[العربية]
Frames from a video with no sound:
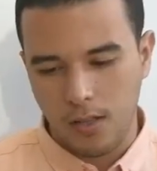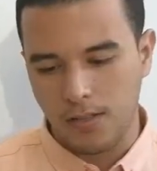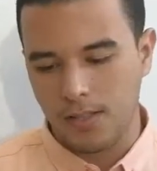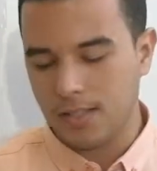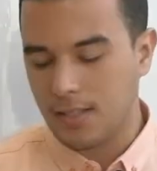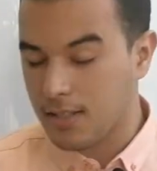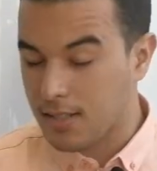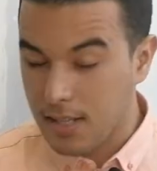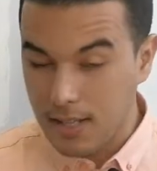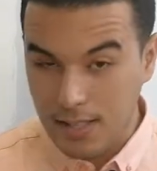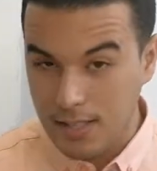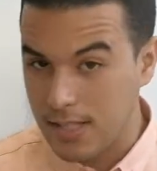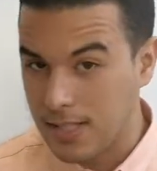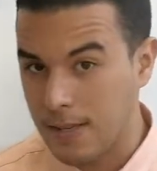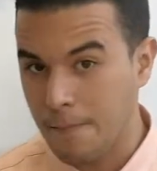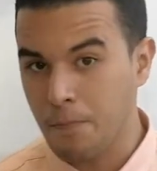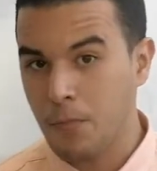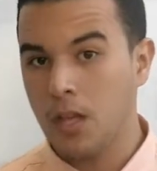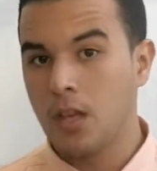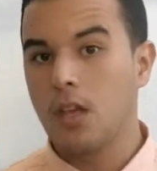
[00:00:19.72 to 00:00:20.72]

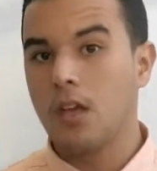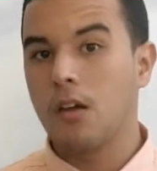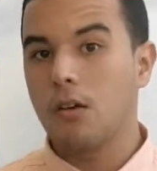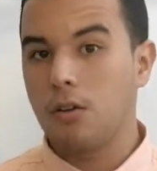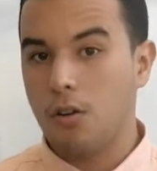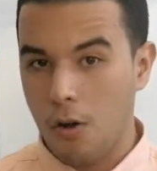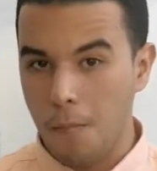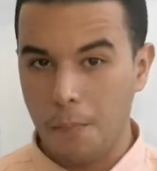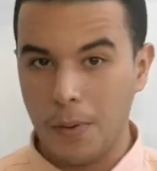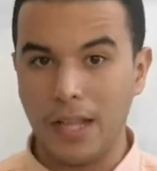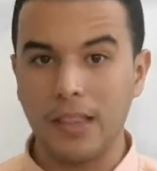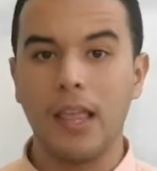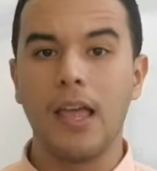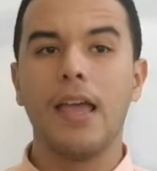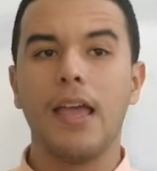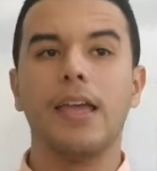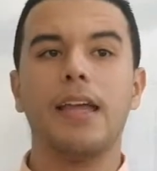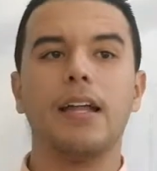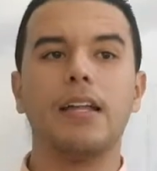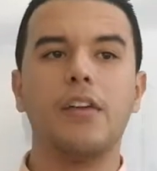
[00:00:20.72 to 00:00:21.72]
زيكزيرسيس كومبليت
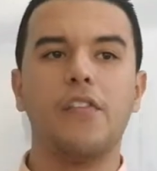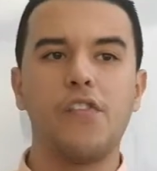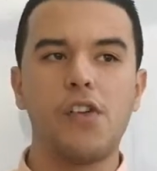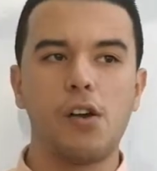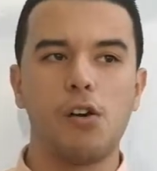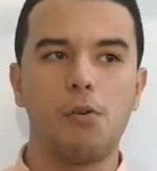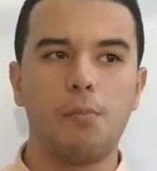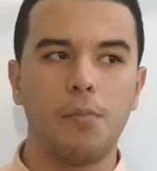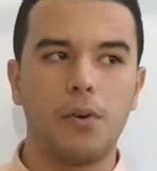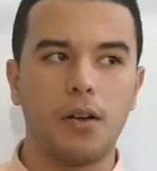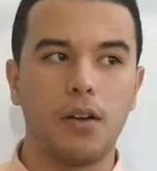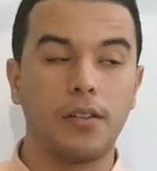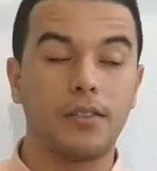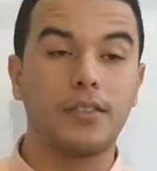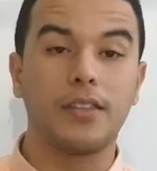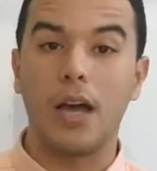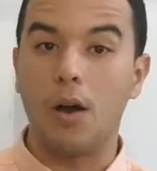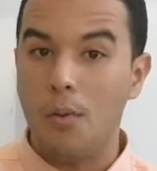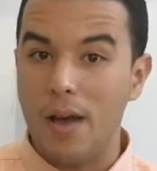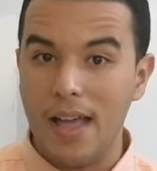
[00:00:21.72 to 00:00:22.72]
يعني فيهم
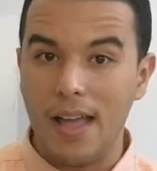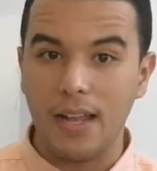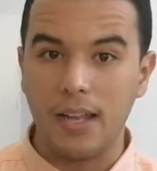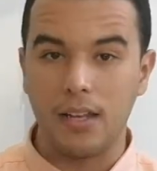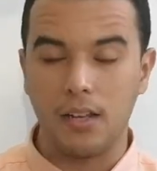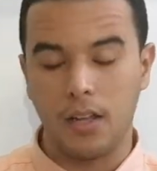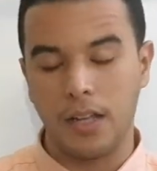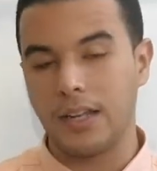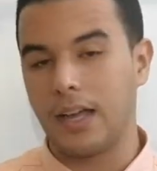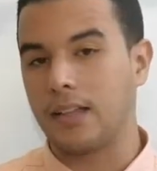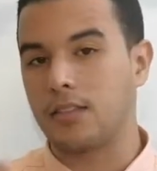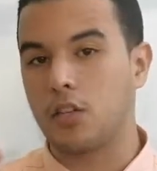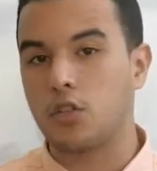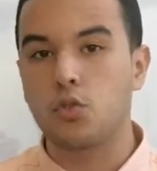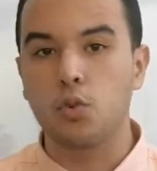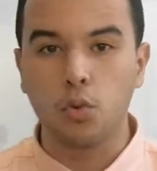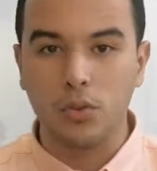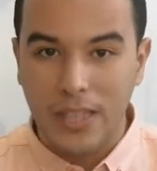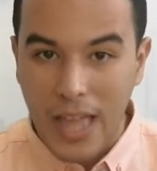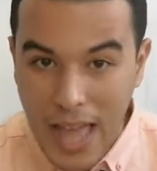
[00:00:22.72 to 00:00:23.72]
الدوال يعني
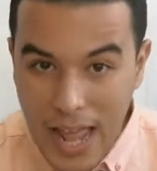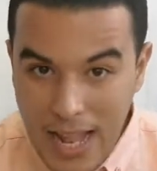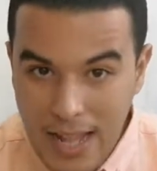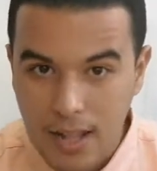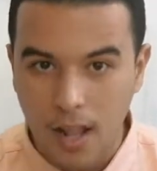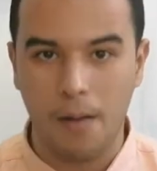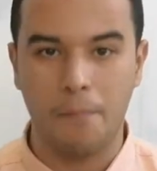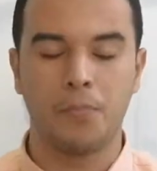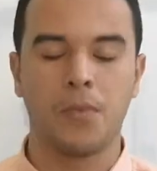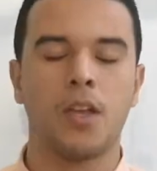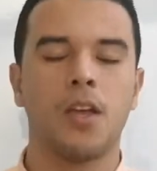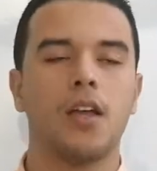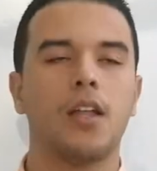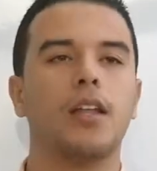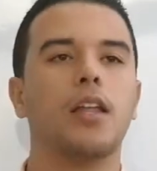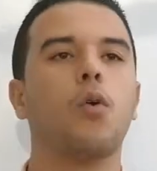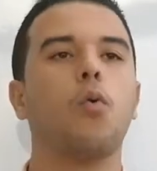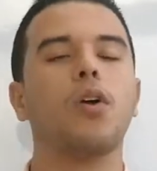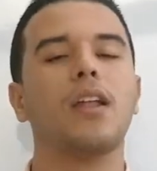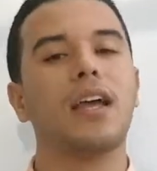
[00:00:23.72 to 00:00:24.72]
سو داله
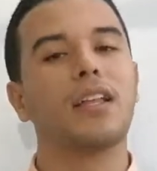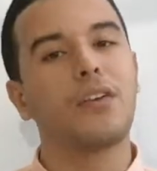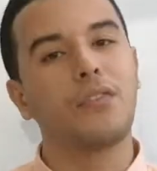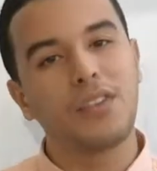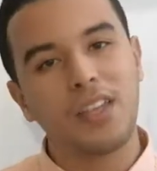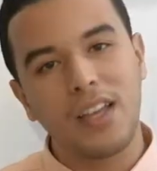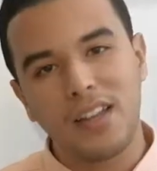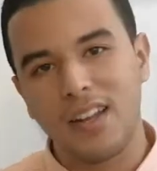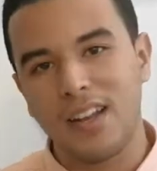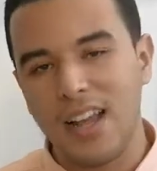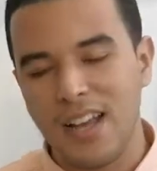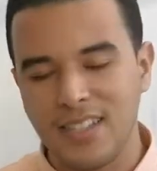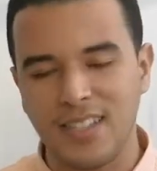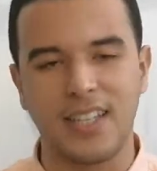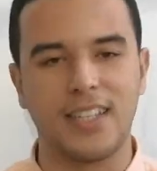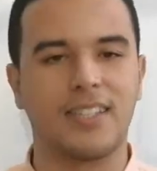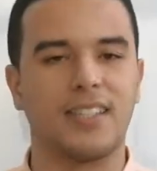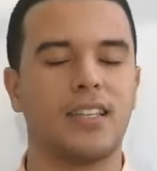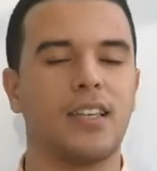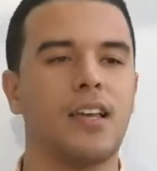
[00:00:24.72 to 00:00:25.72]
اللي هو الهدف ديالنا
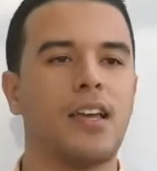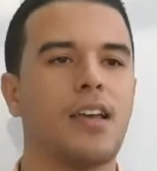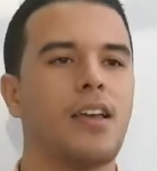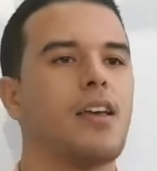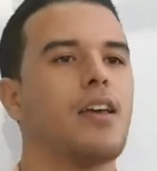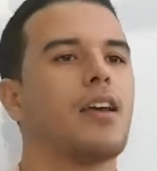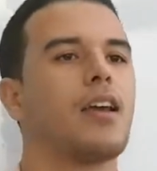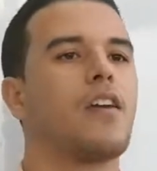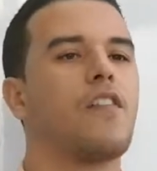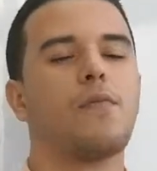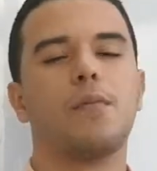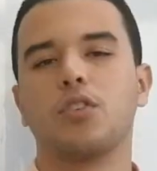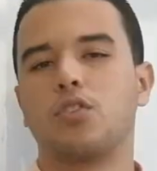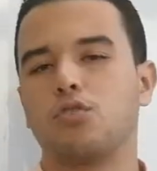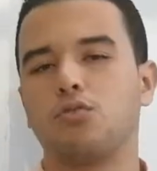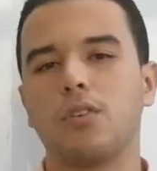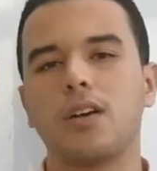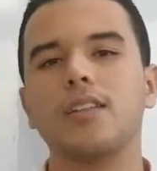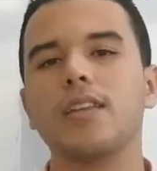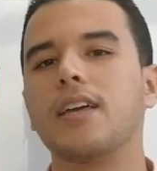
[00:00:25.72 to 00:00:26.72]
الاساسي كيف ما
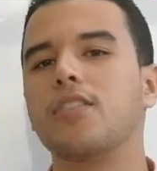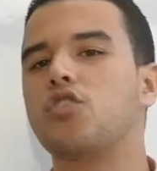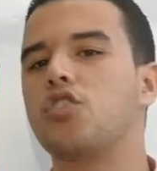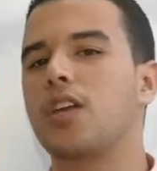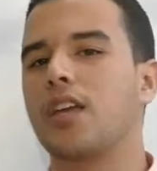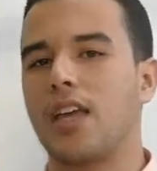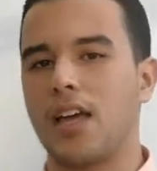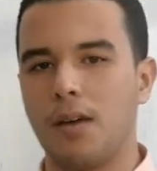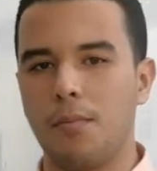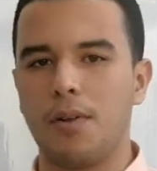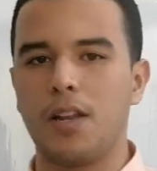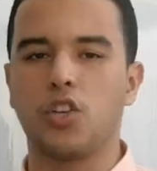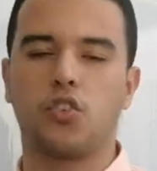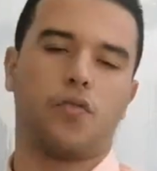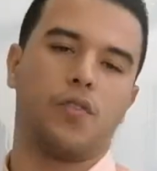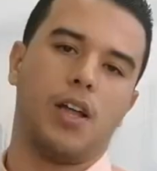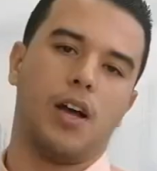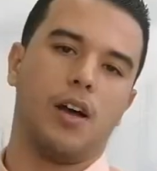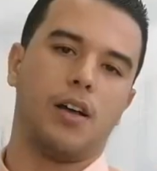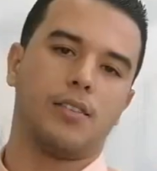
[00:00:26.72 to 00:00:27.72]
شفتوا ان هادشي كامل اللي
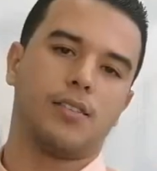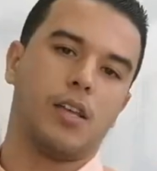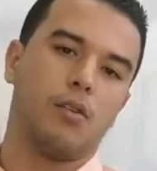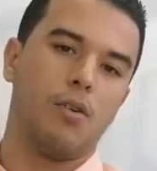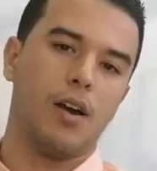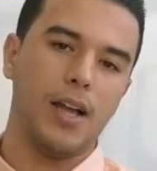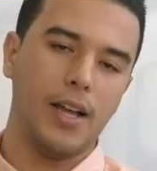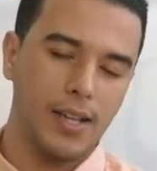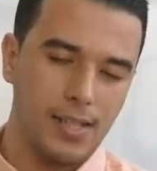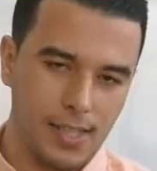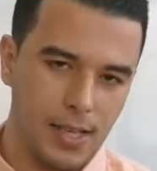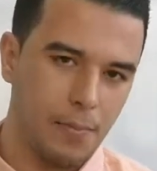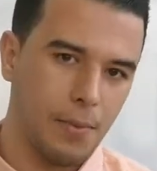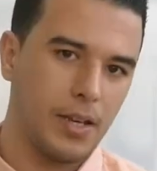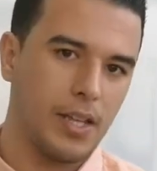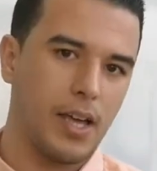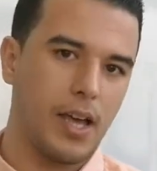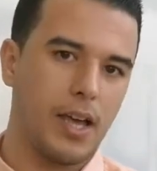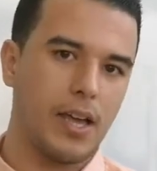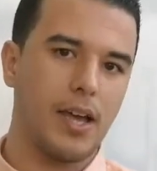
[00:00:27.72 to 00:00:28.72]
شفناه سواء حساب
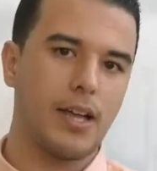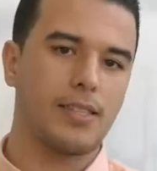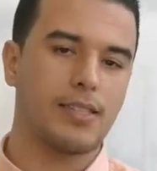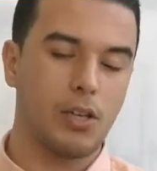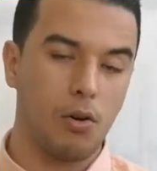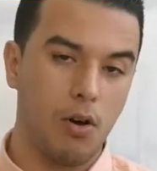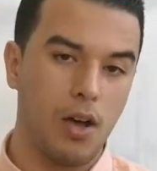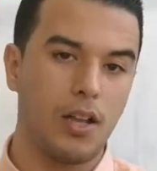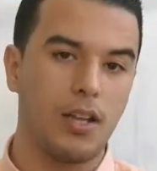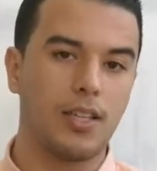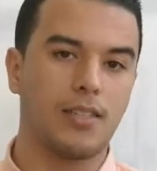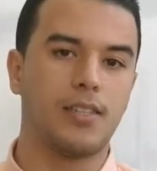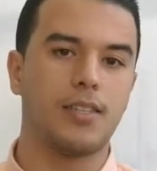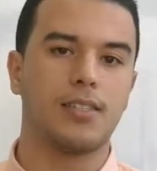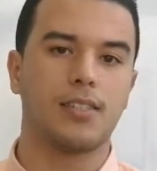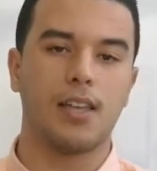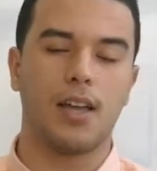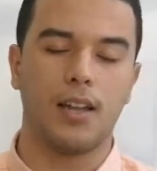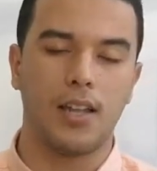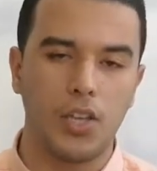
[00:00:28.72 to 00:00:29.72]
النهايات سواء
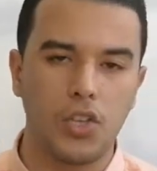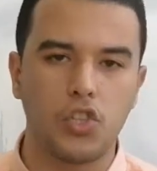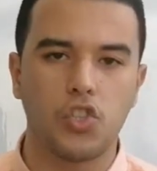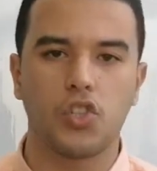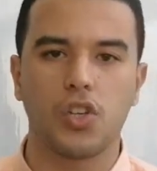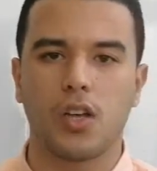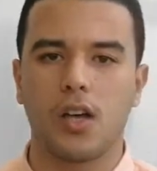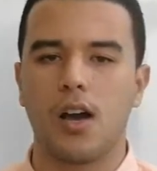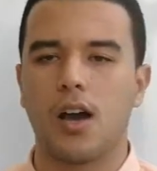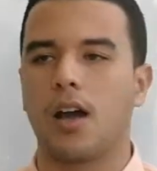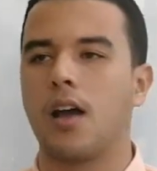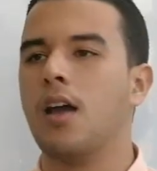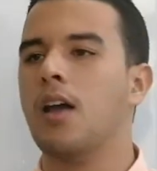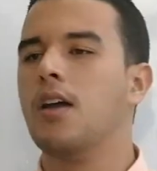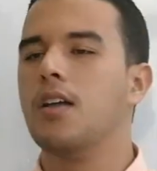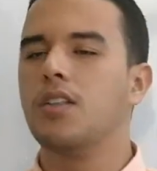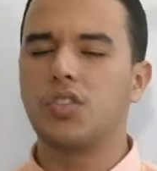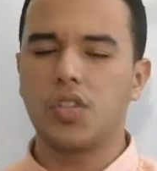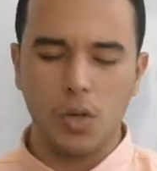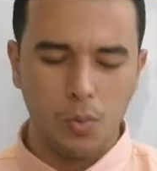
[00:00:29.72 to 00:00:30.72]
الاتصال الاشتقاق
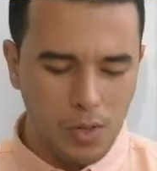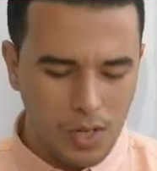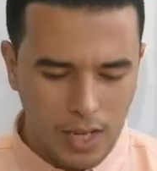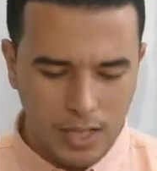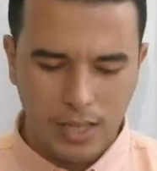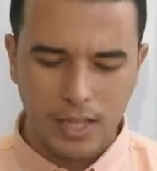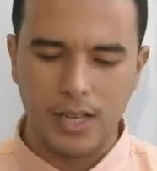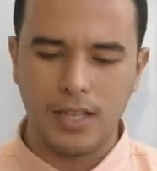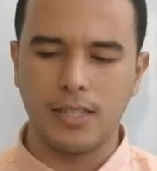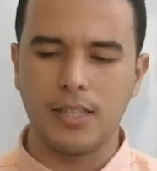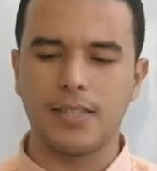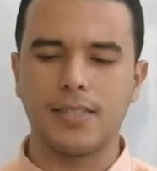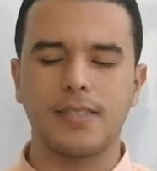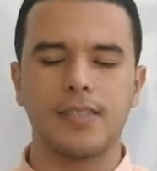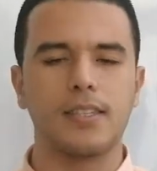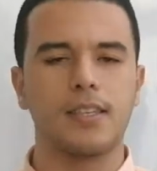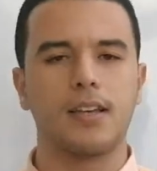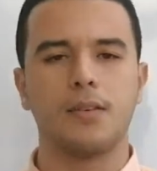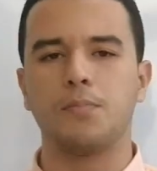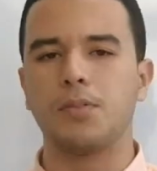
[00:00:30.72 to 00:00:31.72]
التاويلات
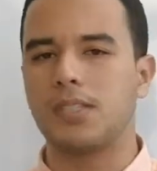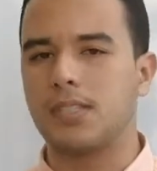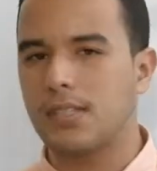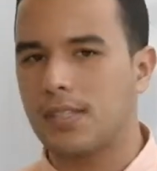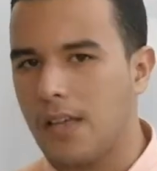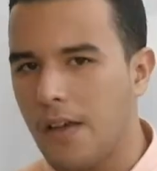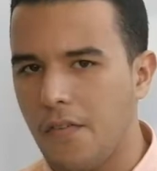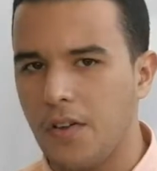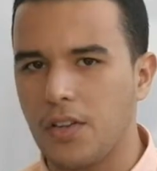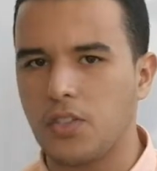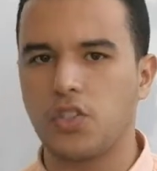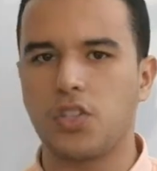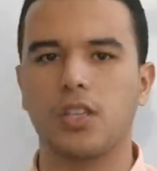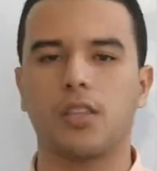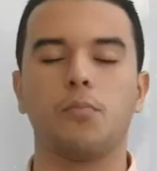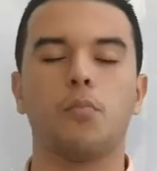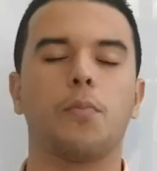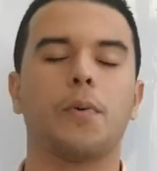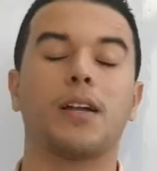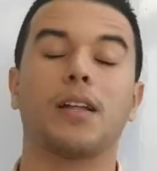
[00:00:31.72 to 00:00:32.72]
الهندسيه بزاف
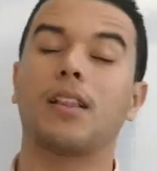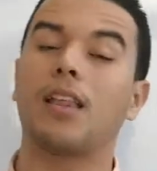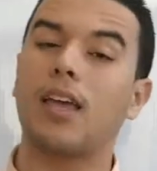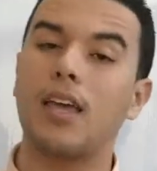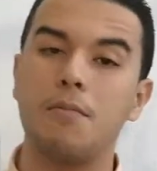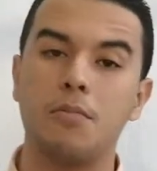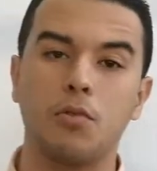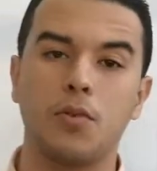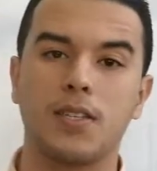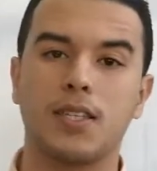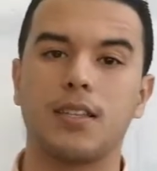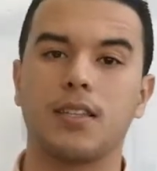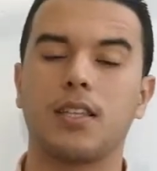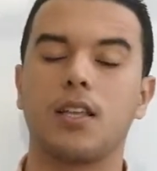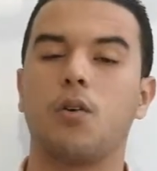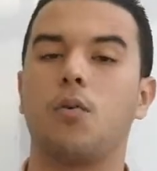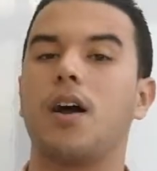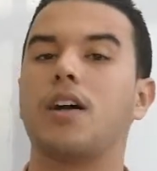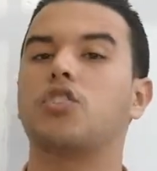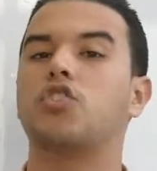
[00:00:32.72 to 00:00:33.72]
هادشي مباراه القيمه
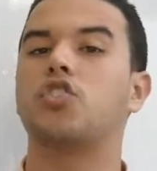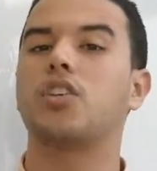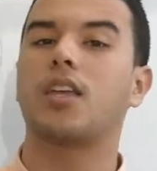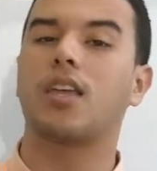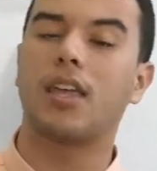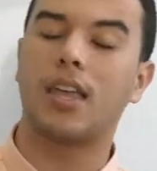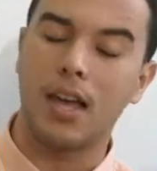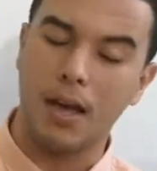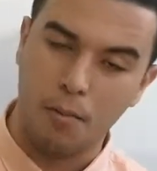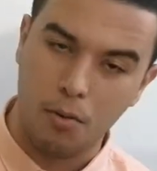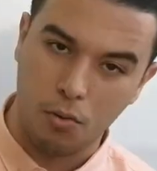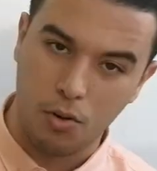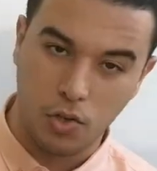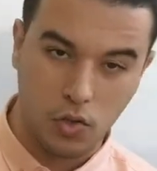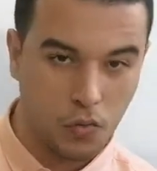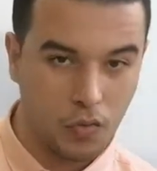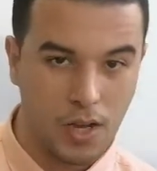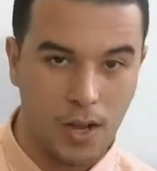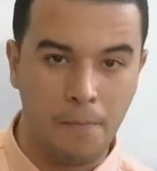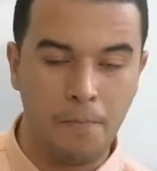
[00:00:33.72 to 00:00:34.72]
الوسيطيه وهادشي كامل اللي
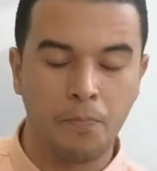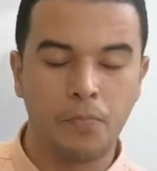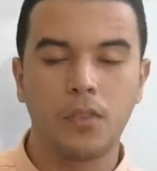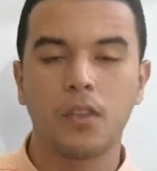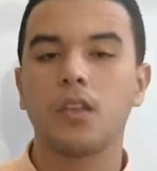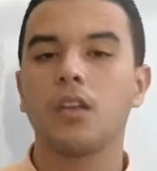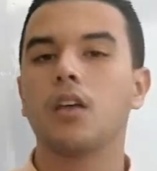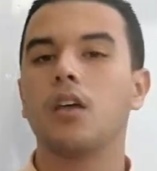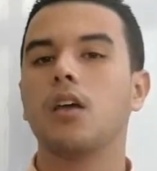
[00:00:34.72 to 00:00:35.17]
شفناه